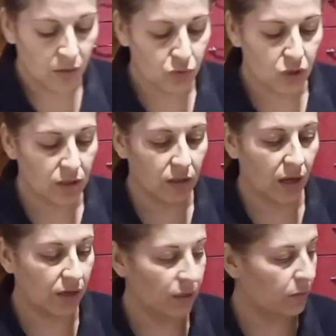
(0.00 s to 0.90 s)
Bu şekilde
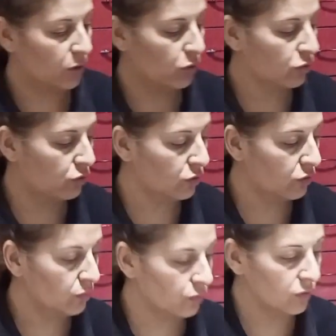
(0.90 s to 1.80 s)
anneme de götür.
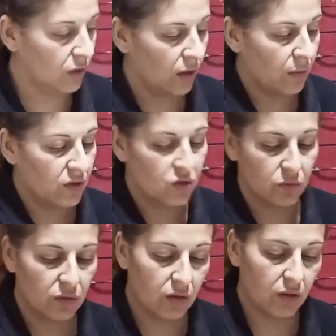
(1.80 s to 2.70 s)
Bunu da hemen
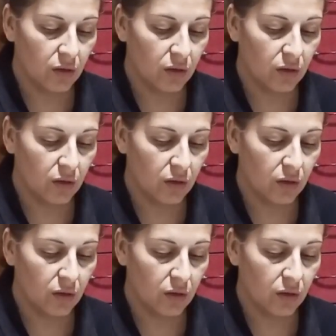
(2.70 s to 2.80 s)
şimdi